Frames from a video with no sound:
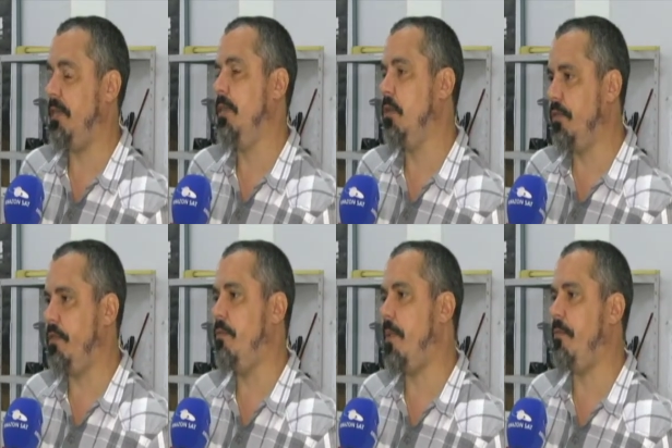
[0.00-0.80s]

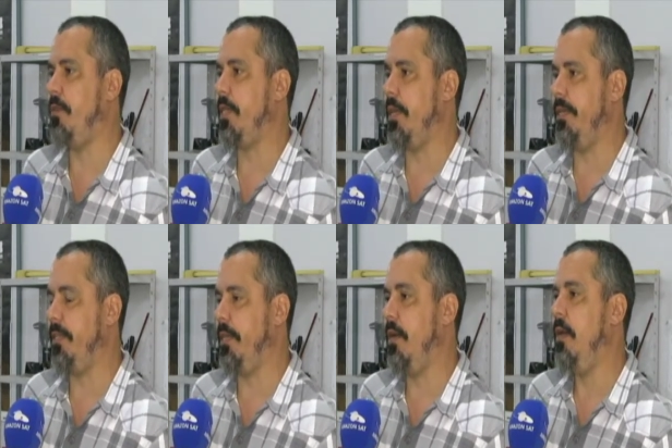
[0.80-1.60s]
inclusive para
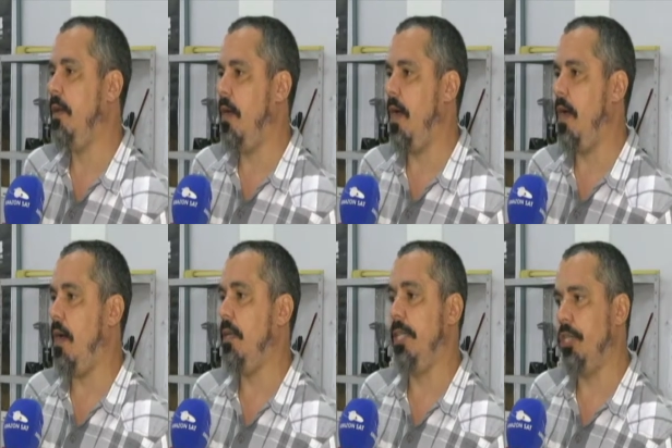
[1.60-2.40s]
fortalecer
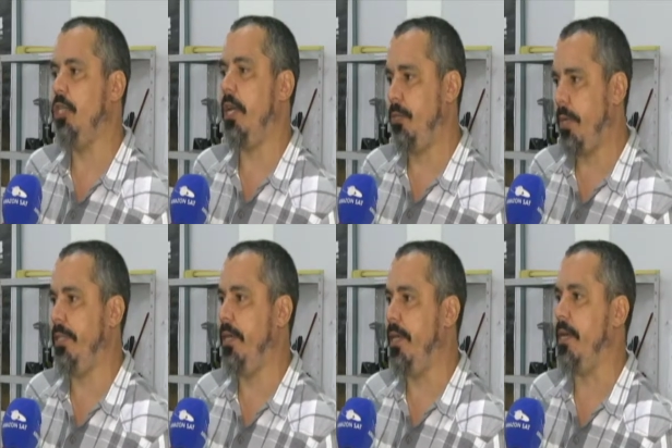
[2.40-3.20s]
a identidade
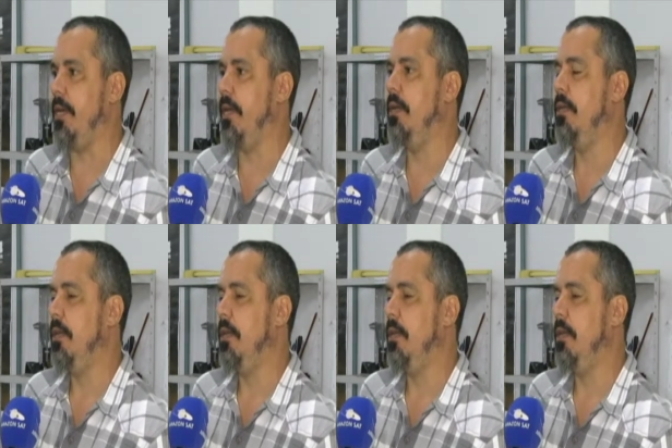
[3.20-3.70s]
brasileira, né?